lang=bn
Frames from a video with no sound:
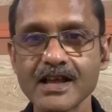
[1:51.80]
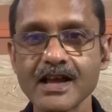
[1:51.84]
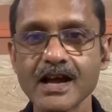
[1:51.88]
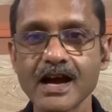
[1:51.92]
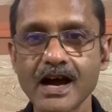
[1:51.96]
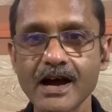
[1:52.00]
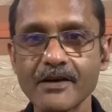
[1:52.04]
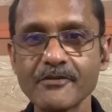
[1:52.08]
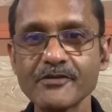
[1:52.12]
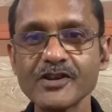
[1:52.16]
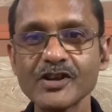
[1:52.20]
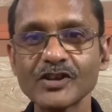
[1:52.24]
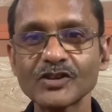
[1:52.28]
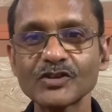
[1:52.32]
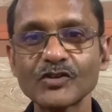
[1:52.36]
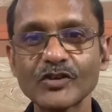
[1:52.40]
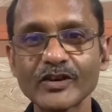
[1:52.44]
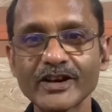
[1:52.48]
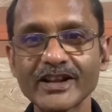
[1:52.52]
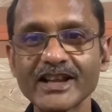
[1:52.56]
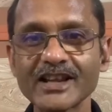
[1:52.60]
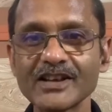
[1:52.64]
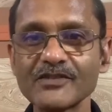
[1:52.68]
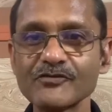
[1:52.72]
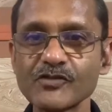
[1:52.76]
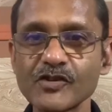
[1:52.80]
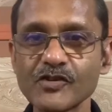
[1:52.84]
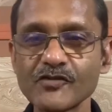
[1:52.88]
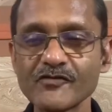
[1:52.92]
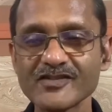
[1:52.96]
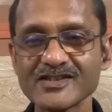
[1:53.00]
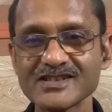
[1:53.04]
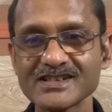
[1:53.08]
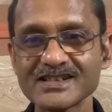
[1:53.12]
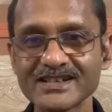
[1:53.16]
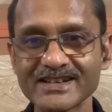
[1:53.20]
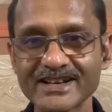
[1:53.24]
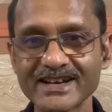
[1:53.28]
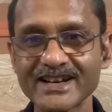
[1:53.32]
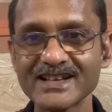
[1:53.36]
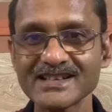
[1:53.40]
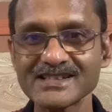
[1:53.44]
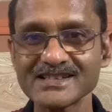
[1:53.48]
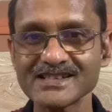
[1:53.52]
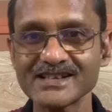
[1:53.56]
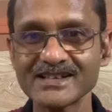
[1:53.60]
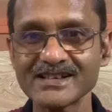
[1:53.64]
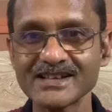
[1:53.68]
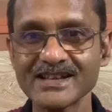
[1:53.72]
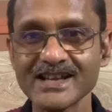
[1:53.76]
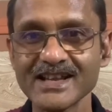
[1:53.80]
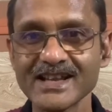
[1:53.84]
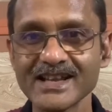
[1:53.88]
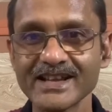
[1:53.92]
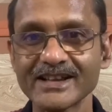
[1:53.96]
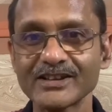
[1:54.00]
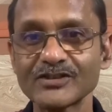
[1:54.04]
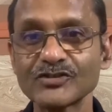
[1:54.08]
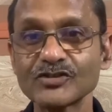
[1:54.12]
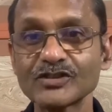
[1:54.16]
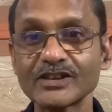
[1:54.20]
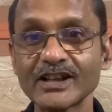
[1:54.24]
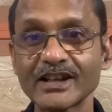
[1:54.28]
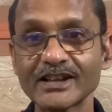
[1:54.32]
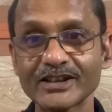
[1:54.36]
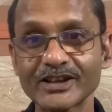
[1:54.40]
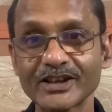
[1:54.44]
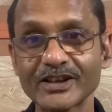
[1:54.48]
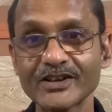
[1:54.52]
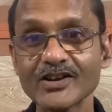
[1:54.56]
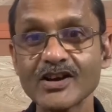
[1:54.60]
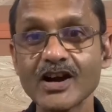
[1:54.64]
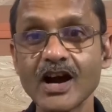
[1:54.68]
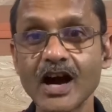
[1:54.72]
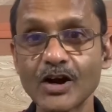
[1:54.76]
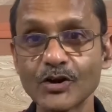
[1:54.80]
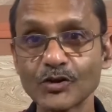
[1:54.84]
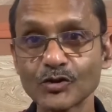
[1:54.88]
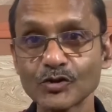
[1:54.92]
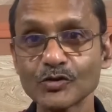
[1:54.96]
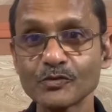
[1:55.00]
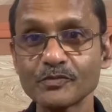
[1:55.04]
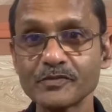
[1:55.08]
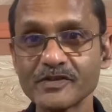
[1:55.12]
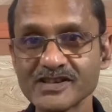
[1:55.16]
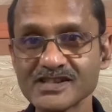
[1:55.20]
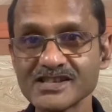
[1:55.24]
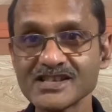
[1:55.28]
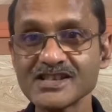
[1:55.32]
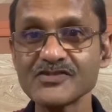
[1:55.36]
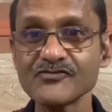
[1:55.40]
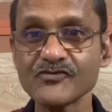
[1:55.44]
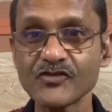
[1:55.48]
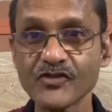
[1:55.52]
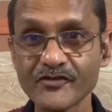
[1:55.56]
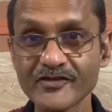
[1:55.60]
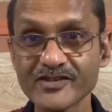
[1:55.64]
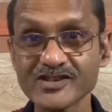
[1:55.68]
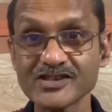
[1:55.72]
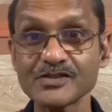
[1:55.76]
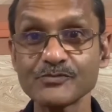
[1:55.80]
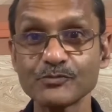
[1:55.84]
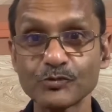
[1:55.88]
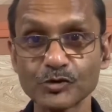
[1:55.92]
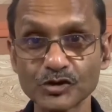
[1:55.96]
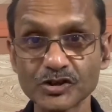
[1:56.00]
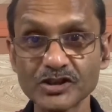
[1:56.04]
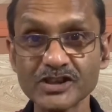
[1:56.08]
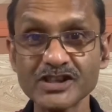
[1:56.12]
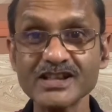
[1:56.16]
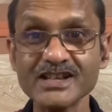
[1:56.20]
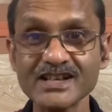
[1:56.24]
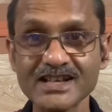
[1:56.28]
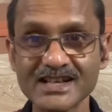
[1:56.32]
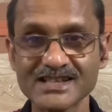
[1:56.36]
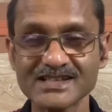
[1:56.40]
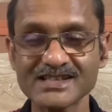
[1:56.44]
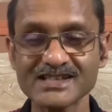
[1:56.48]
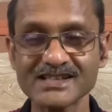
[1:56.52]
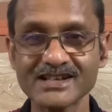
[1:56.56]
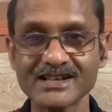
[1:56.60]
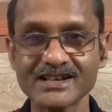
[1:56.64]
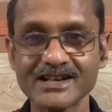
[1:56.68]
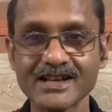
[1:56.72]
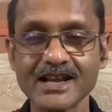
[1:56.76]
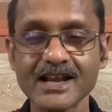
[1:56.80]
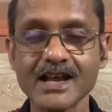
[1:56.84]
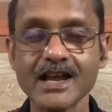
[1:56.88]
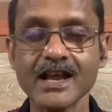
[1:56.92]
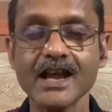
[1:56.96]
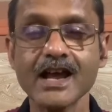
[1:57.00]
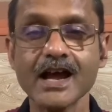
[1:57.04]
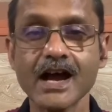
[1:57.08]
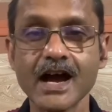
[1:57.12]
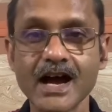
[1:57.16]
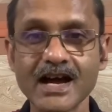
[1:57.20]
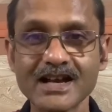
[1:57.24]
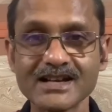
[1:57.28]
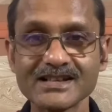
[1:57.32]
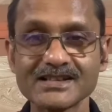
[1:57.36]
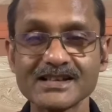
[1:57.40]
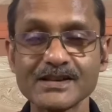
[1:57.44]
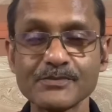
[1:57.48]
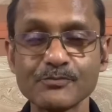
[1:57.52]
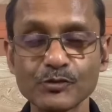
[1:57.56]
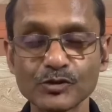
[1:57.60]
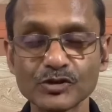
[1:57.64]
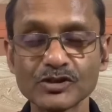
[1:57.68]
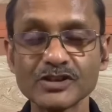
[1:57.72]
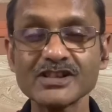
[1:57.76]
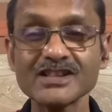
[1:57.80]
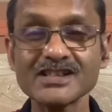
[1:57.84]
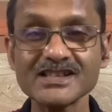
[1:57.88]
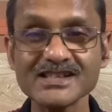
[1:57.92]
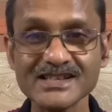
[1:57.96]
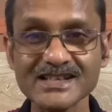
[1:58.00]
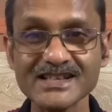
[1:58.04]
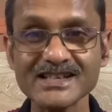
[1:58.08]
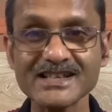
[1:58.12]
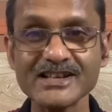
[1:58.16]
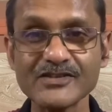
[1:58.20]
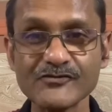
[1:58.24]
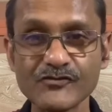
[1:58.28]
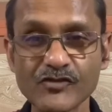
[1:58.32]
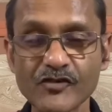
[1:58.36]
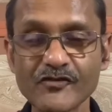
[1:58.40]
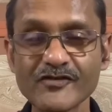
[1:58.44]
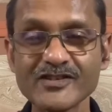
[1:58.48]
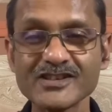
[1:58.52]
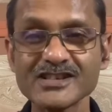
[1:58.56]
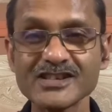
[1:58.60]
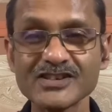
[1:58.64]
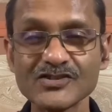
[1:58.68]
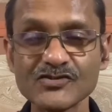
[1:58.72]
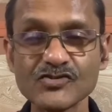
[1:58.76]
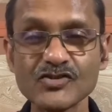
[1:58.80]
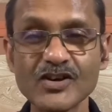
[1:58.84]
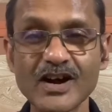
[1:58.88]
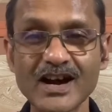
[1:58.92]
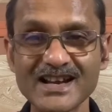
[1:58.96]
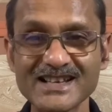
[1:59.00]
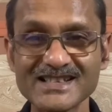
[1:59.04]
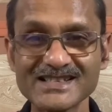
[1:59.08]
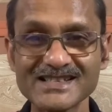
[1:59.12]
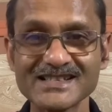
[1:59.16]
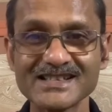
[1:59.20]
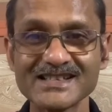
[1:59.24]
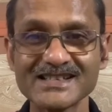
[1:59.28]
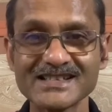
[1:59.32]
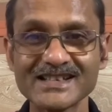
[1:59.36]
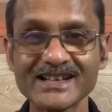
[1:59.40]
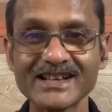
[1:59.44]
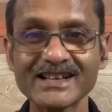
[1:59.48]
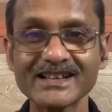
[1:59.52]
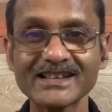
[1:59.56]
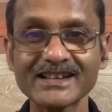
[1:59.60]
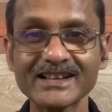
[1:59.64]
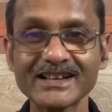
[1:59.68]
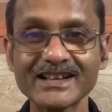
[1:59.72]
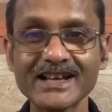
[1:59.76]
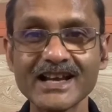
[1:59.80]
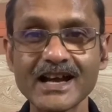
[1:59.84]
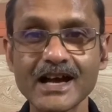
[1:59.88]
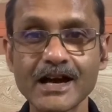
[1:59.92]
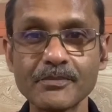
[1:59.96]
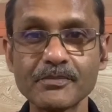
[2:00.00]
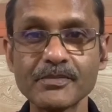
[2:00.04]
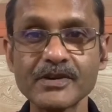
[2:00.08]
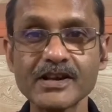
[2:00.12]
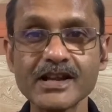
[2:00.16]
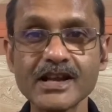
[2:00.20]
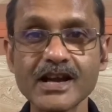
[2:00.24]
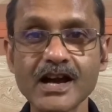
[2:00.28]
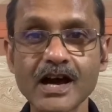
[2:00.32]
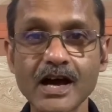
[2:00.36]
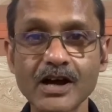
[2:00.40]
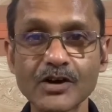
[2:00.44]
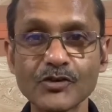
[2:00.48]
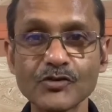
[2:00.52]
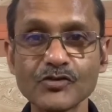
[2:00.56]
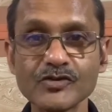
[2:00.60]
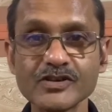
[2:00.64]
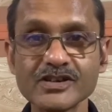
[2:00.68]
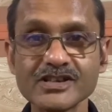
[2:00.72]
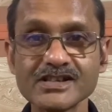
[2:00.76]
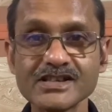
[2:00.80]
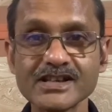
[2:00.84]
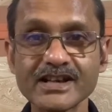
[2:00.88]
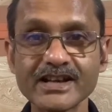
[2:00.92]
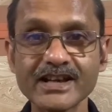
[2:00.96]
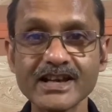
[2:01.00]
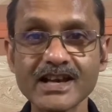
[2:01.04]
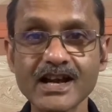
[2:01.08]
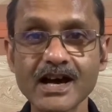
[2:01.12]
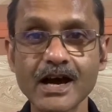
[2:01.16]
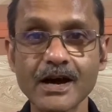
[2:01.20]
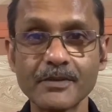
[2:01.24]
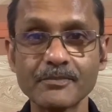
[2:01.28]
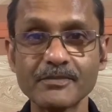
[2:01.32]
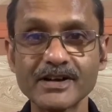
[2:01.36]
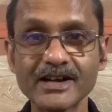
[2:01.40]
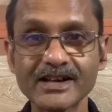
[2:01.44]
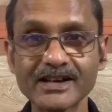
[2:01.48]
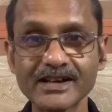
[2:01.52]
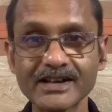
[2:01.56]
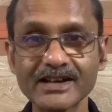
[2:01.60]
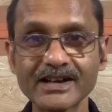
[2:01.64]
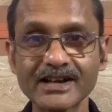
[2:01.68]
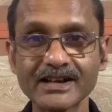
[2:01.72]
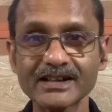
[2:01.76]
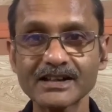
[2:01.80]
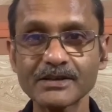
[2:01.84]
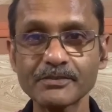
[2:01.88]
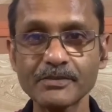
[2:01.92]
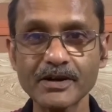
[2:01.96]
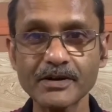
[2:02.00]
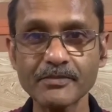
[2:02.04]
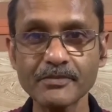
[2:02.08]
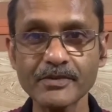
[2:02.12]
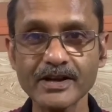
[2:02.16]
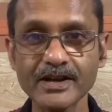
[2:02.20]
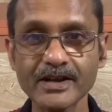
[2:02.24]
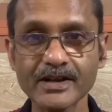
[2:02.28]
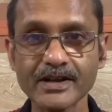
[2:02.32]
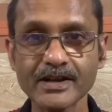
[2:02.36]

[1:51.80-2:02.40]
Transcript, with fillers: আপনি হয়তো অনেক ইনফরমেশান রেখেছেন কিন্তু তার থেকে আরও তো বেশি ইনফরমেশান প্রতিদিন আসছেন আর সেই প্রতিদিন যে ইনফরমেশানগুলো আসছে সেখান থেকে আপনি আরও নিজেকে আপডেটেড রাখতে পারবেন